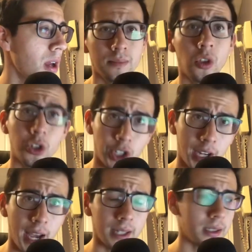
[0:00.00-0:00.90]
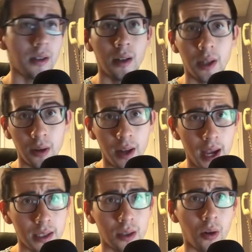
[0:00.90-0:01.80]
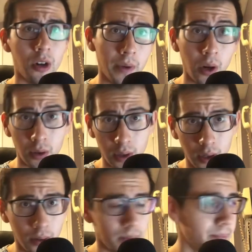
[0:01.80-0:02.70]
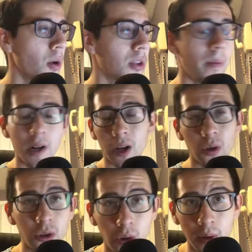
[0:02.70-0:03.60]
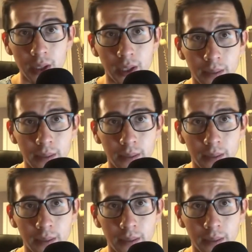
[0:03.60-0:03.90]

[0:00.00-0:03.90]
Doja Cat, Little Nas, Olivia Rodrigo, pero también hay controversia